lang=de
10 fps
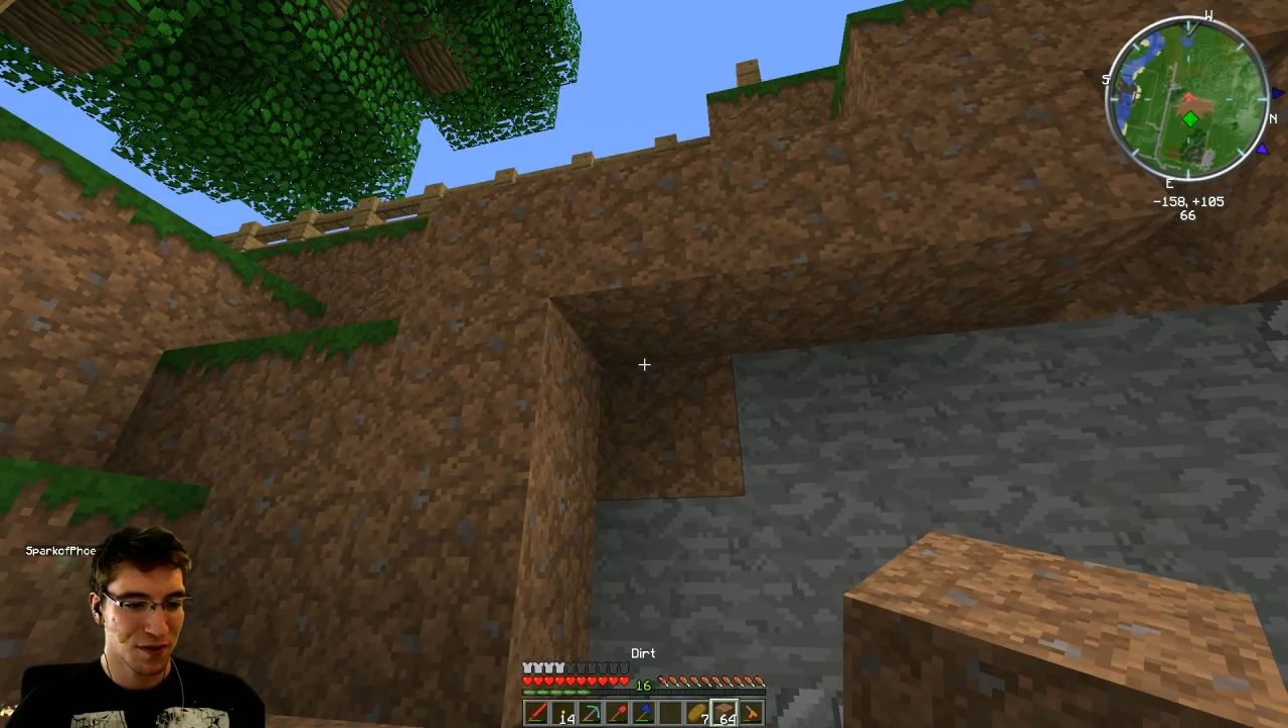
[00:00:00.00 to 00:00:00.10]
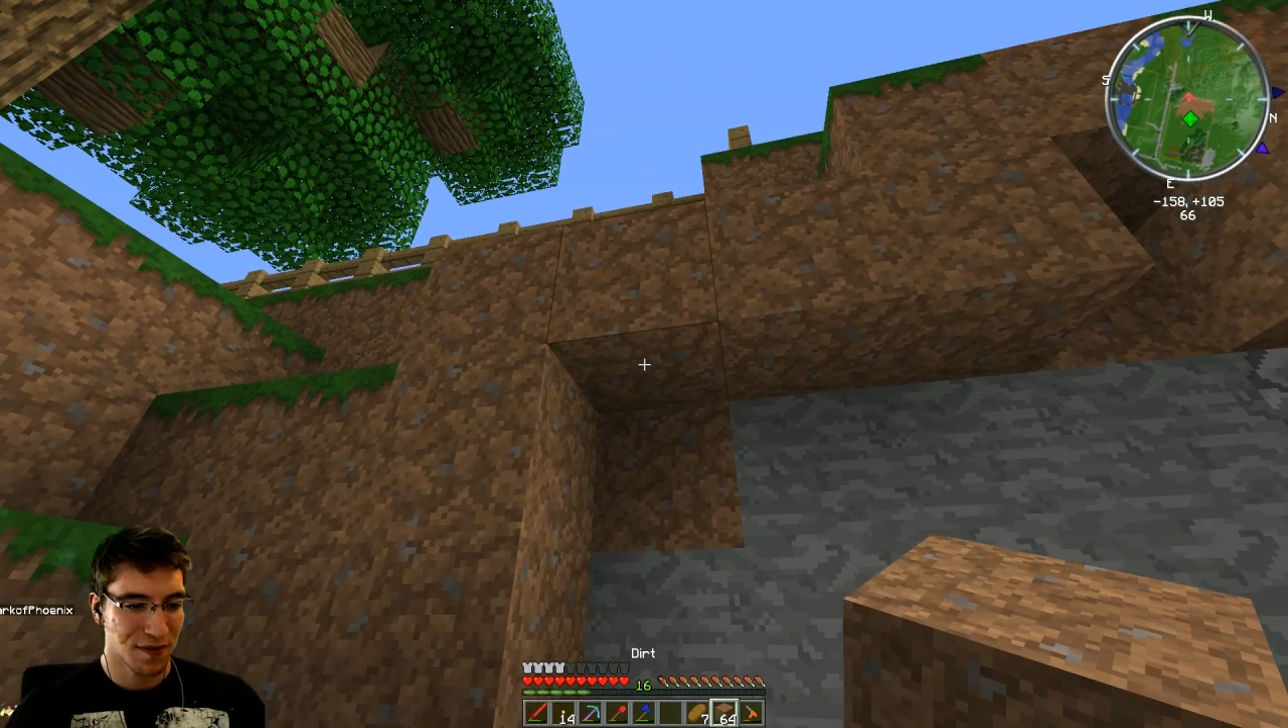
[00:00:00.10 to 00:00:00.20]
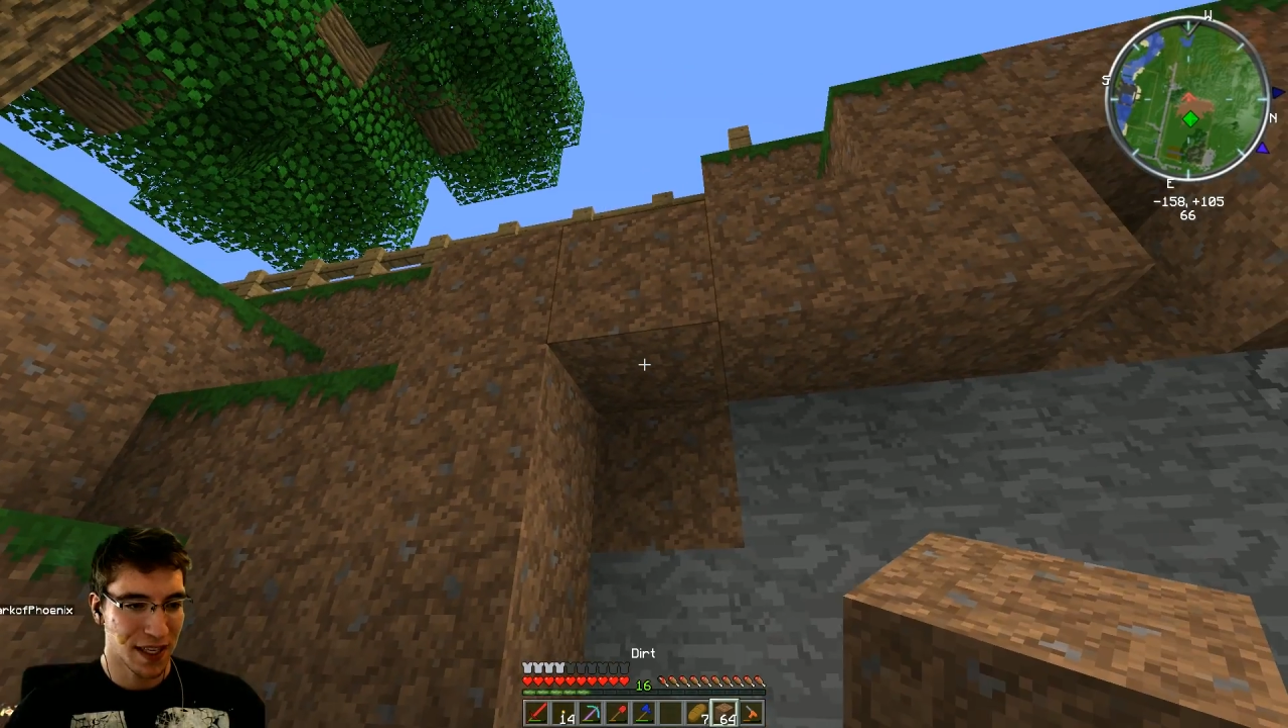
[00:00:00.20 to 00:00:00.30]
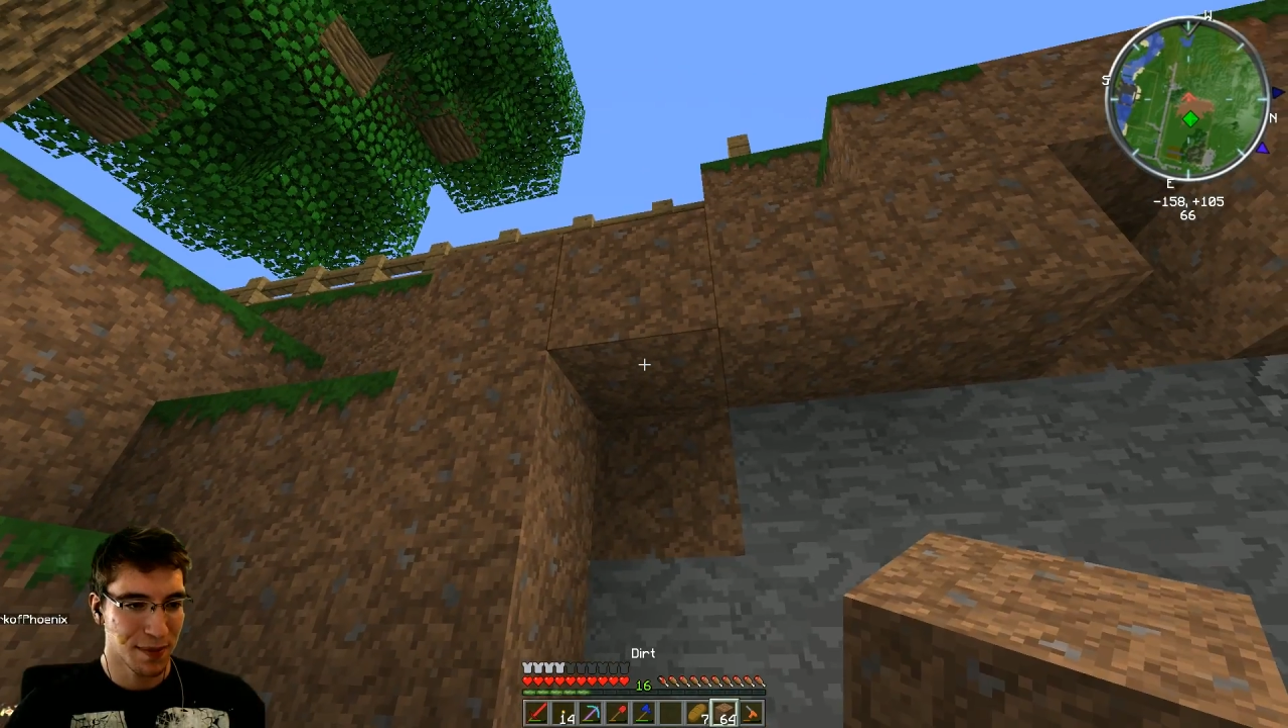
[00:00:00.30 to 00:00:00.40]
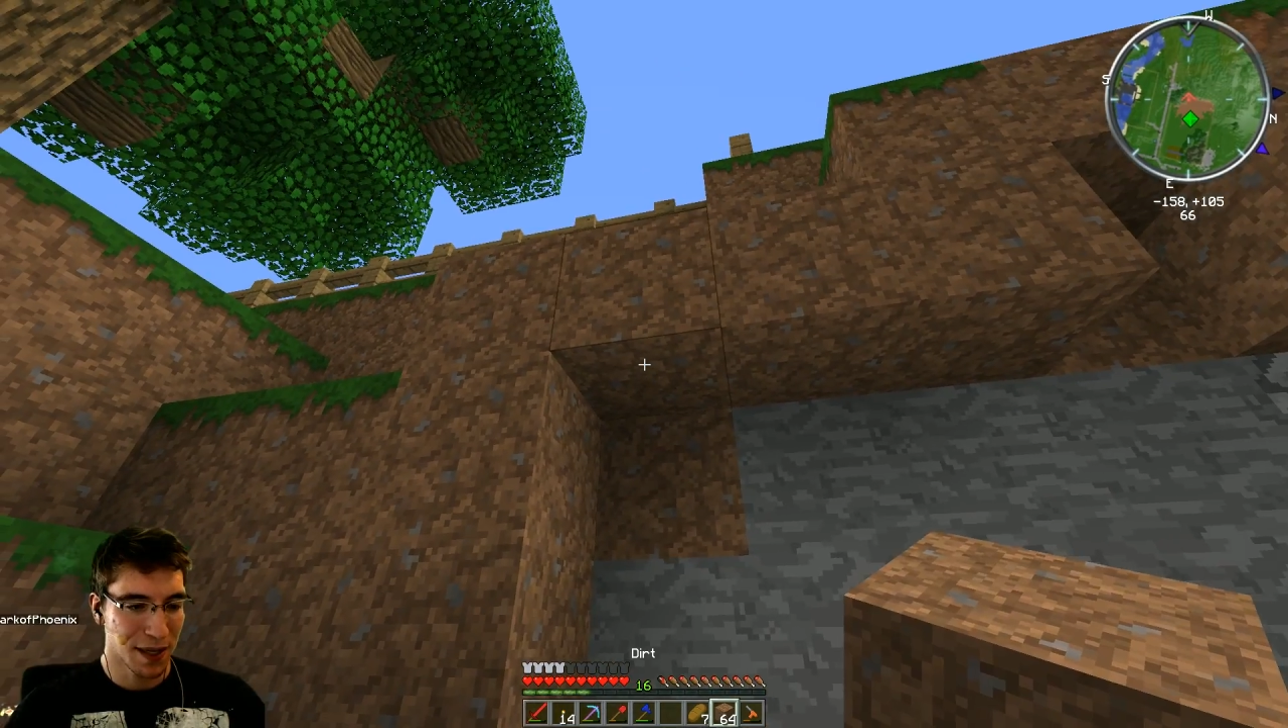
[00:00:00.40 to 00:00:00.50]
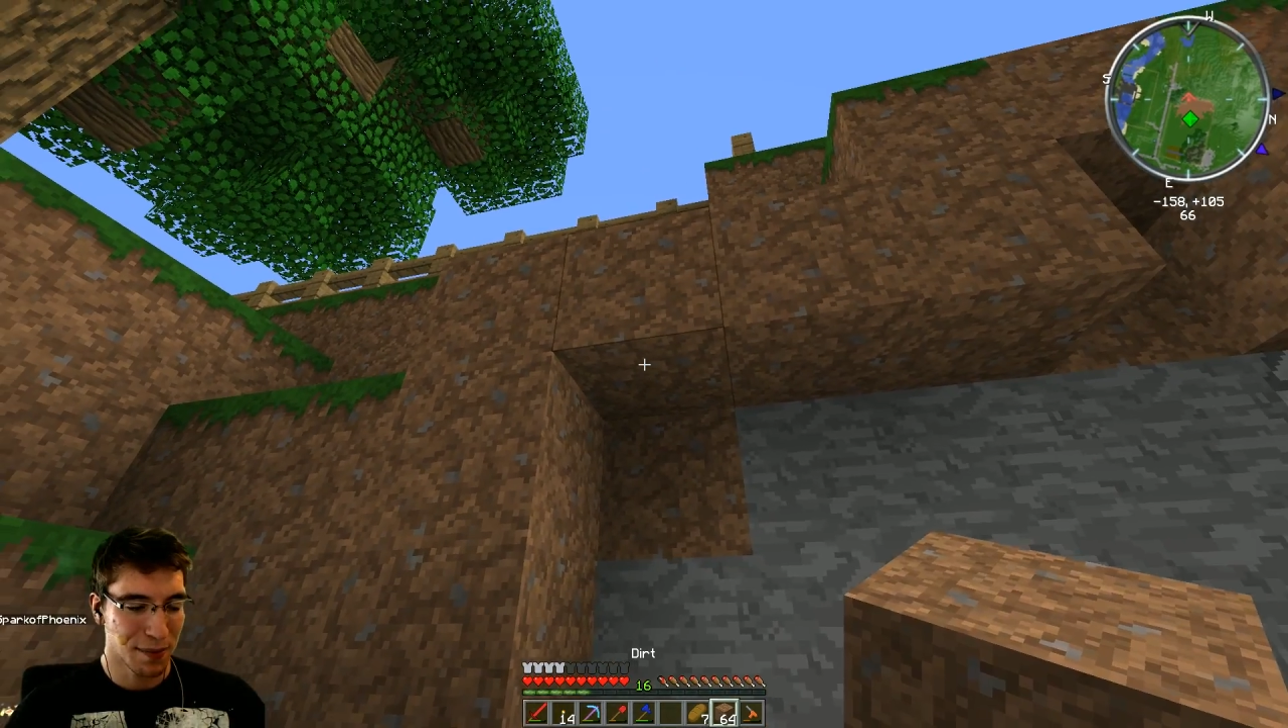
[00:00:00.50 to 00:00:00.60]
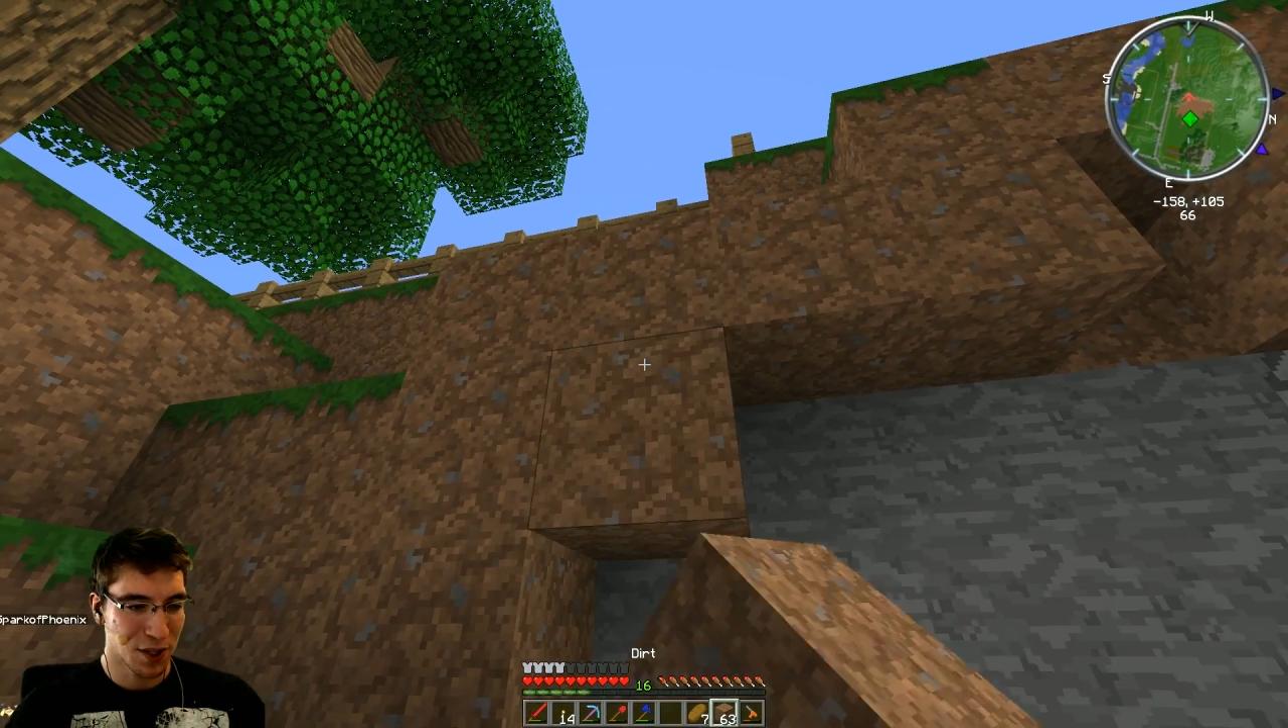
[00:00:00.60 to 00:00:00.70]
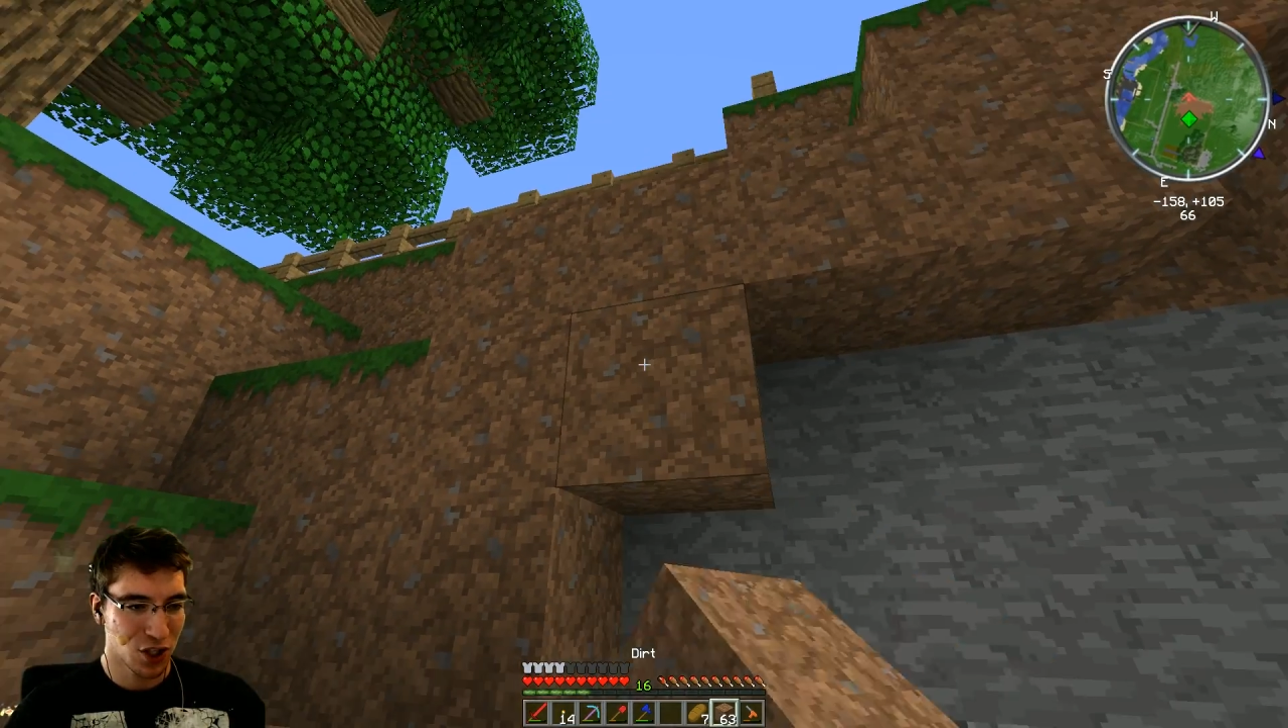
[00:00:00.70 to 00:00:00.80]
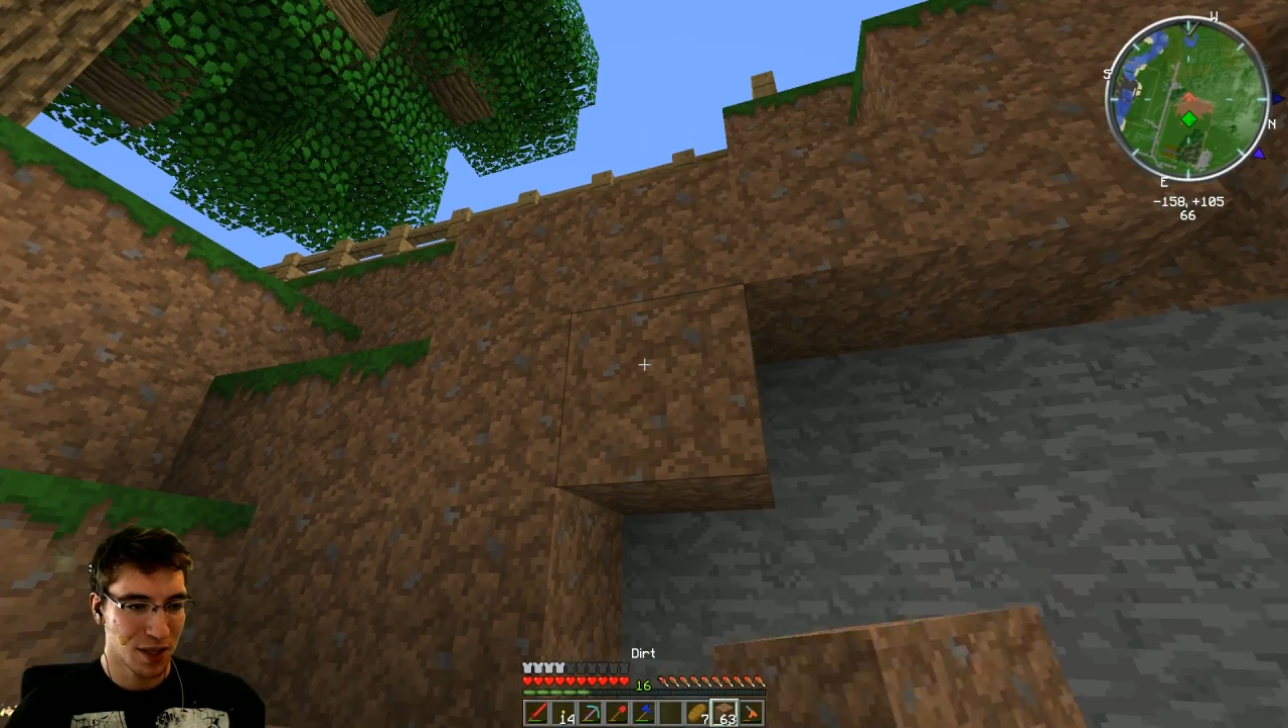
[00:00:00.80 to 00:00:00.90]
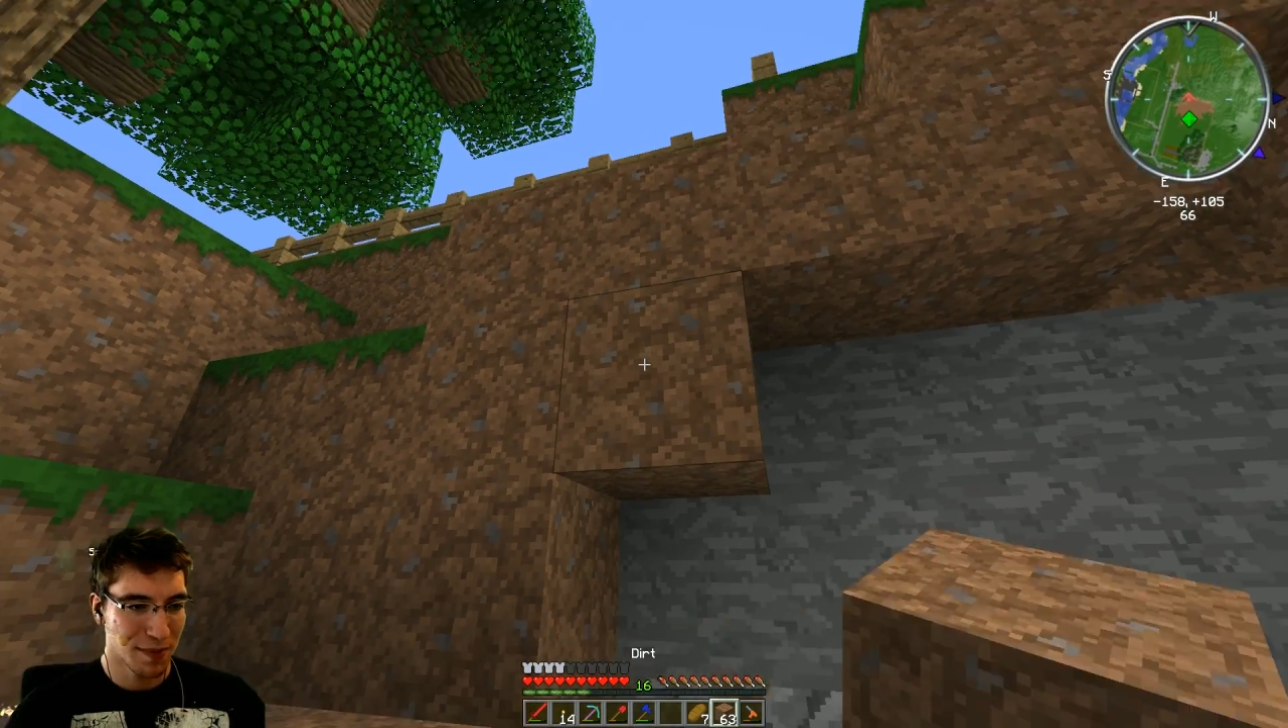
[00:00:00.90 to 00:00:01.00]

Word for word: wenn ich meine Maschinen